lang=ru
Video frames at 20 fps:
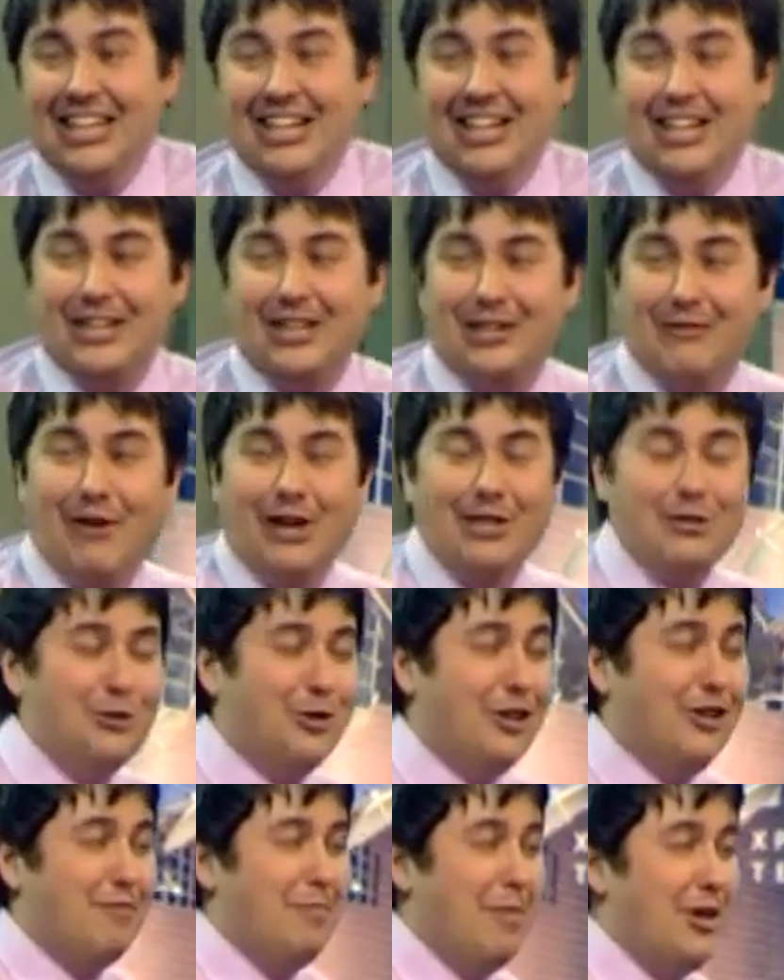
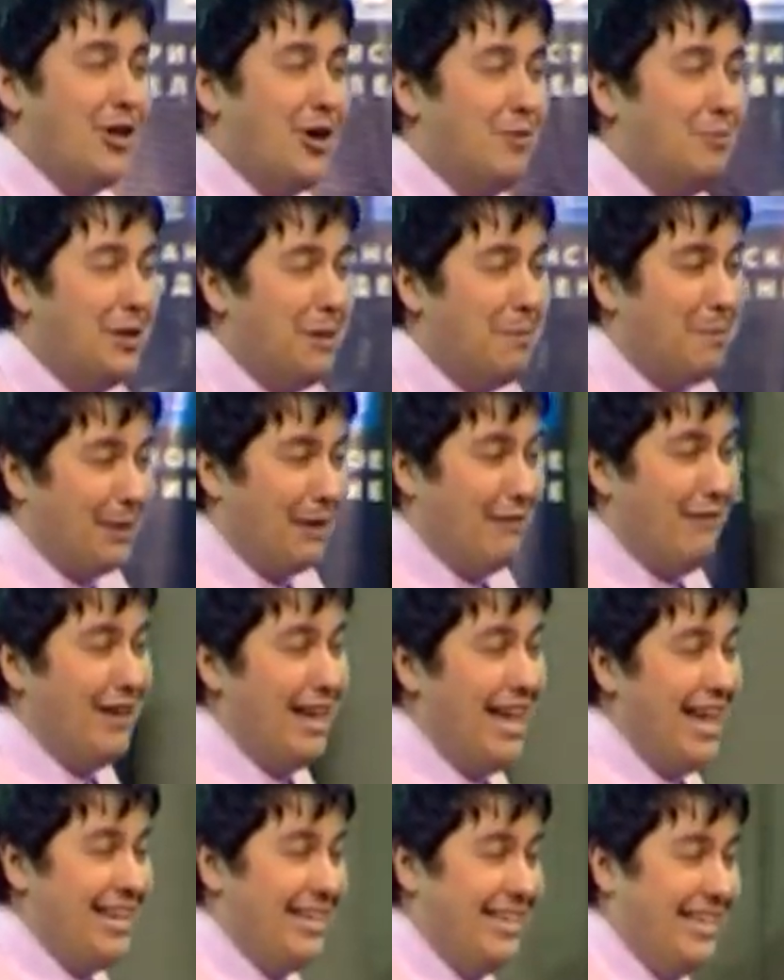рванула в моем
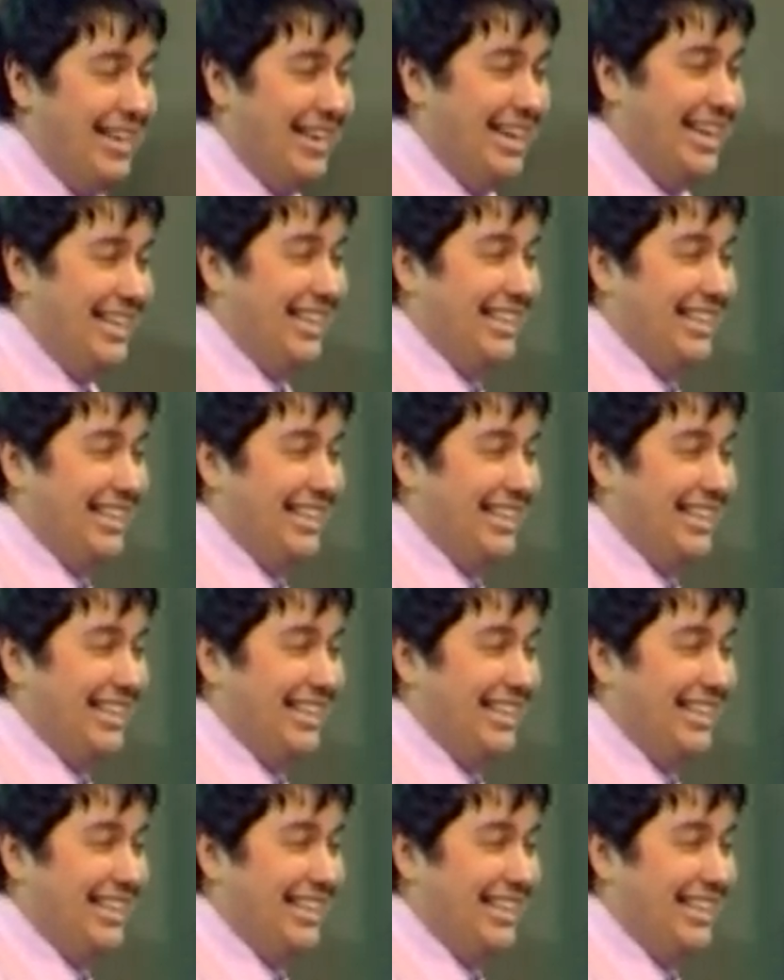направлении.